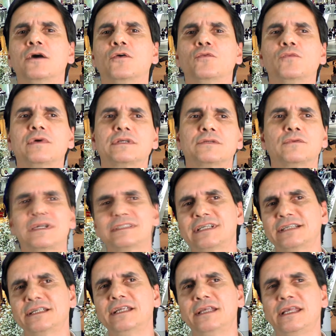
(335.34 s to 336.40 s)
uma, uma
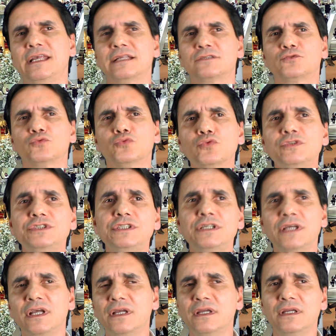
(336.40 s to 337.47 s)
certa
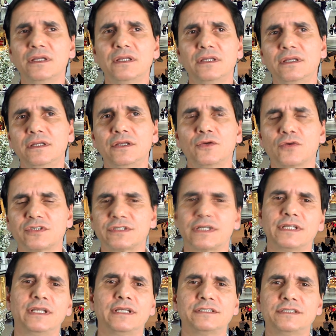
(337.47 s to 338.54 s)
inquietude e eu
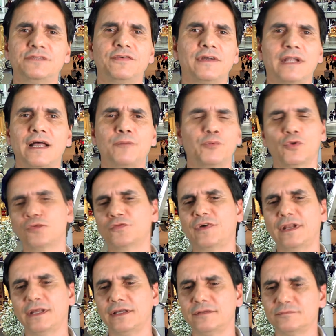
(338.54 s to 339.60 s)
gostaria de falar, pronto, falei.